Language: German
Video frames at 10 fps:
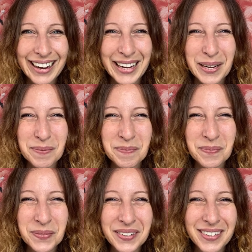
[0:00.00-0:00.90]

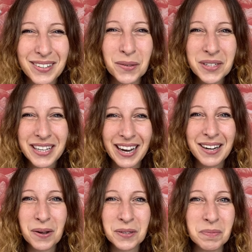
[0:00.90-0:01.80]
Ähm, nutz
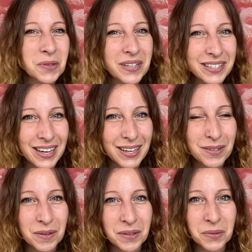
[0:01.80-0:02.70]
gerne auch die
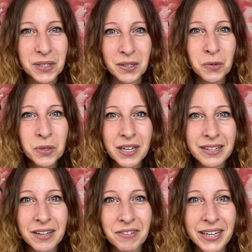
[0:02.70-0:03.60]
Möglichkeit, äh, unser
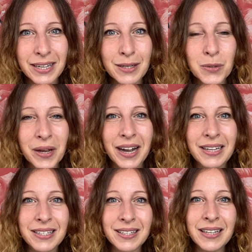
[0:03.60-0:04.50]
Newsletter weiterhin zu
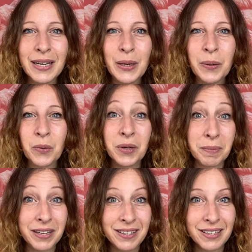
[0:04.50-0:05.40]
erhalten oder
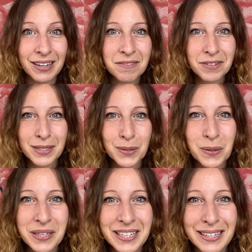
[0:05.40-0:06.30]
melde dich an, falls du
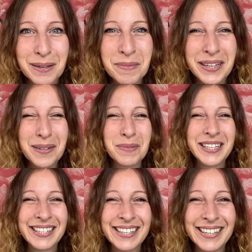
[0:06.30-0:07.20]
noch nicht angemeldet
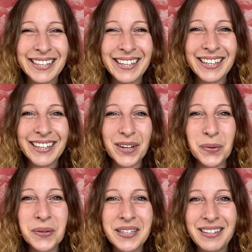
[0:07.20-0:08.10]
bist.
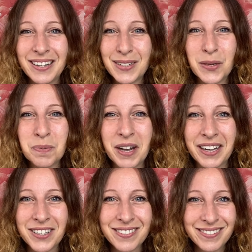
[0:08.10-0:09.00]
Und lass dich
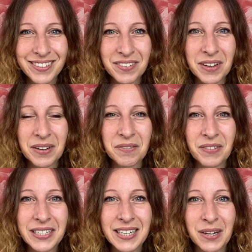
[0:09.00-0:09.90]
überraschen, äh,
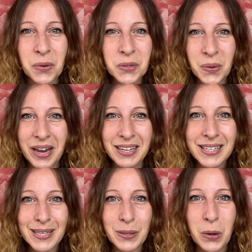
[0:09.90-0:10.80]
was da noch so
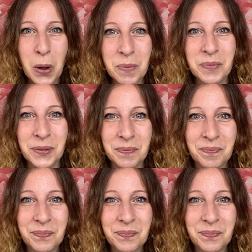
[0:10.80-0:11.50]
alles kommt.